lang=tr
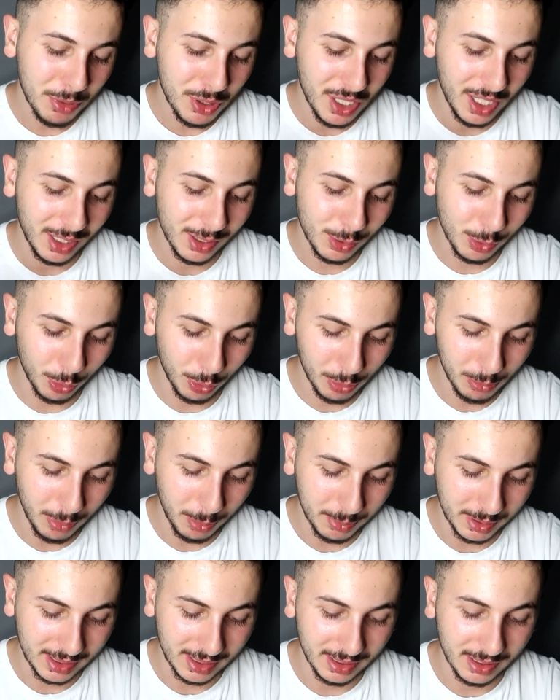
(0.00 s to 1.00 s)
bir şey
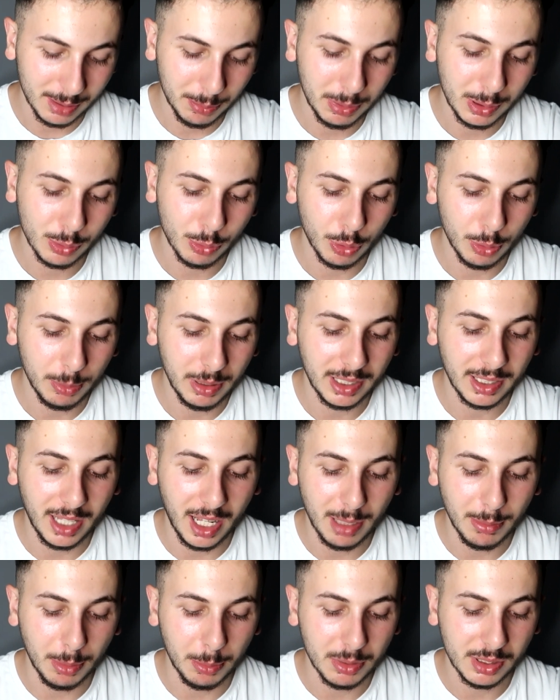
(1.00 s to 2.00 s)
sormamışsınız. Bir soru bile
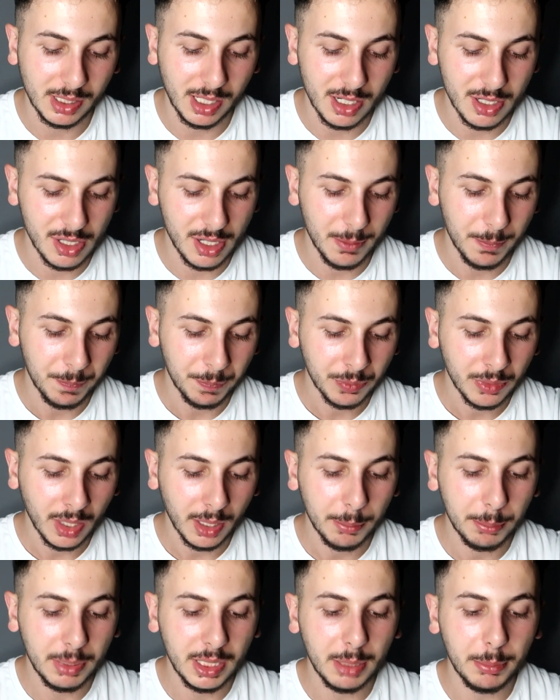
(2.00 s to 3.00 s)
gelmemiş. Sadece
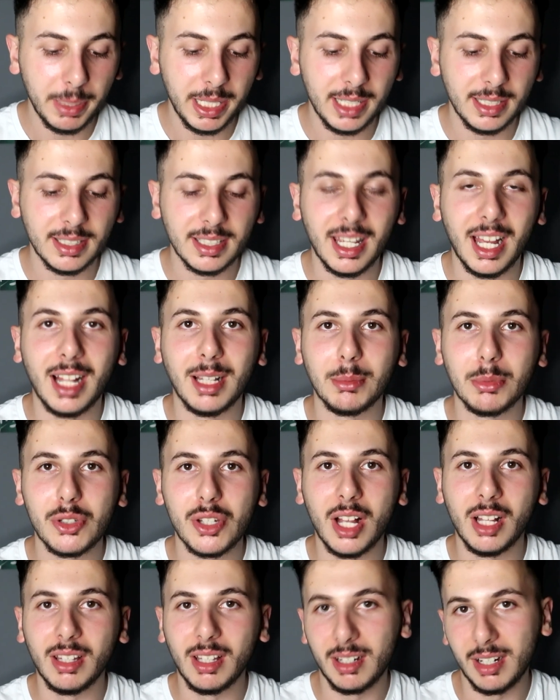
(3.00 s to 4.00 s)
bir beğeni gelmiş.
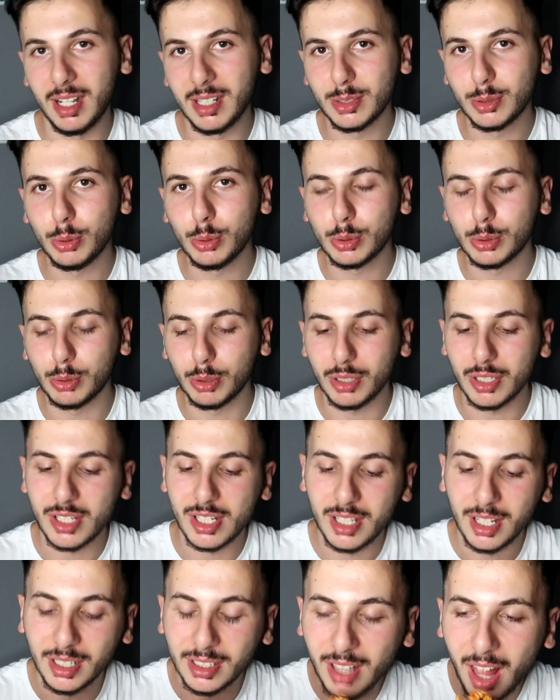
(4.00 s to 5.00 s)
Allah razı olsun o
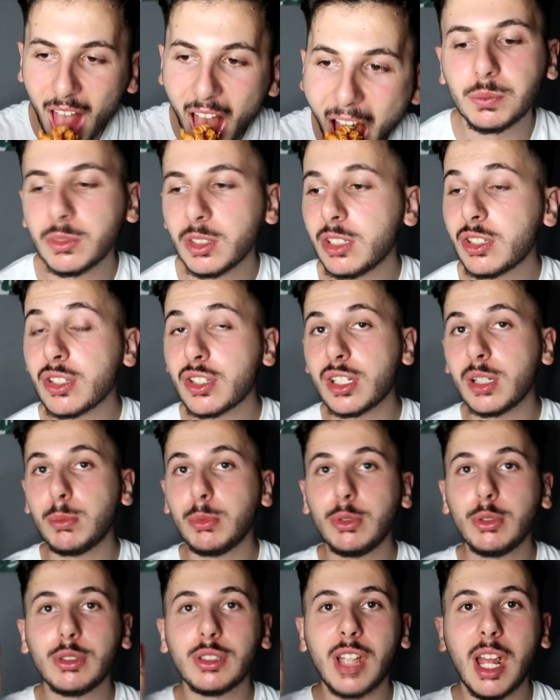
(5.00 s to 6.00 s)
kişiden. İşte bu
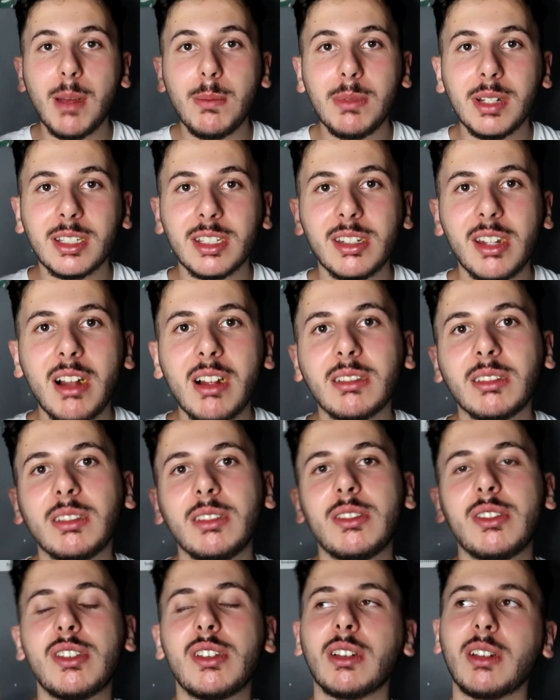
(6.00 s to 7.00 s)
yüzden Metin
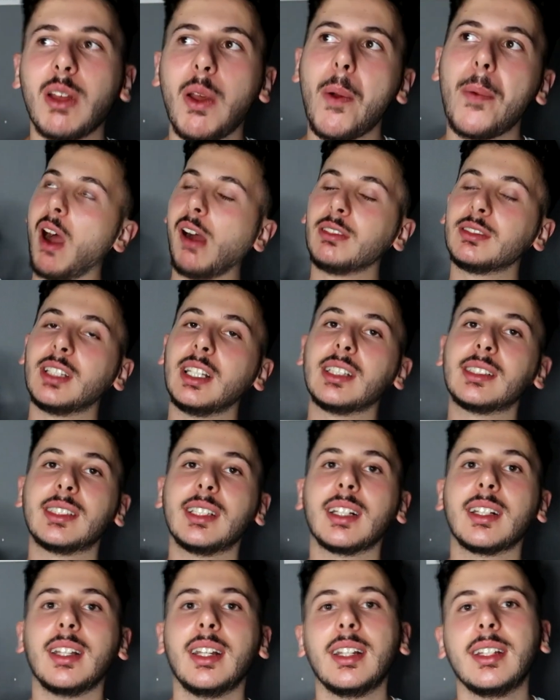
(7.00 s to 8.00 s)
Altınışık
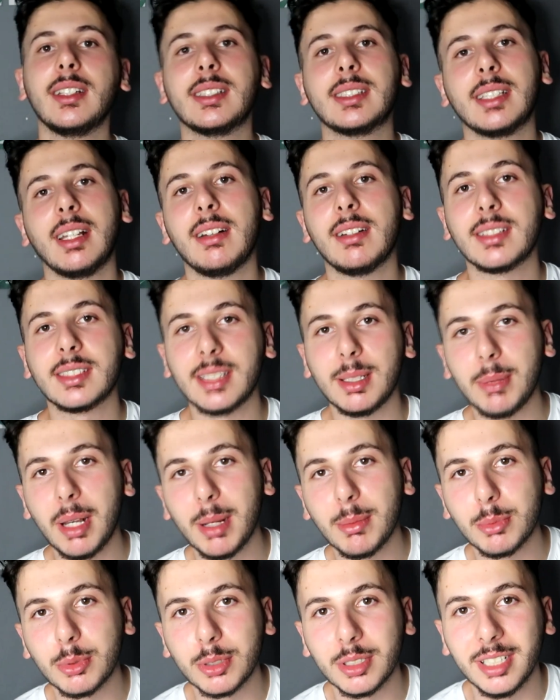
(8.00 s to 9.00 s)
Destekleriniz sayesinde
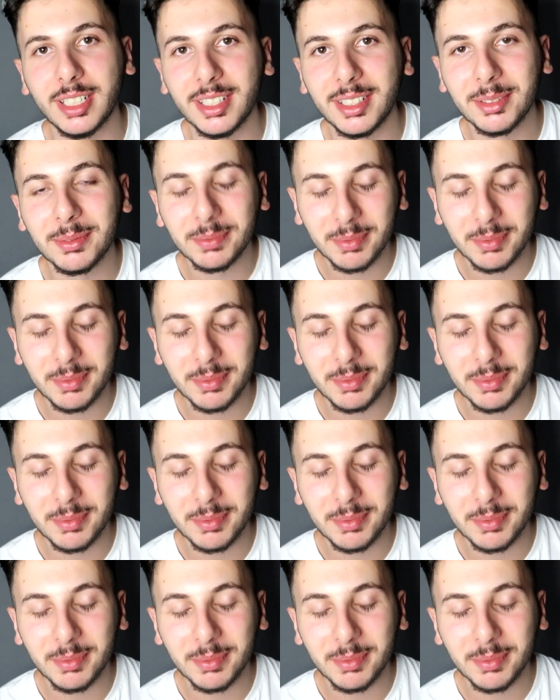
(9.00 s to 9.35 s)
ben buradayım.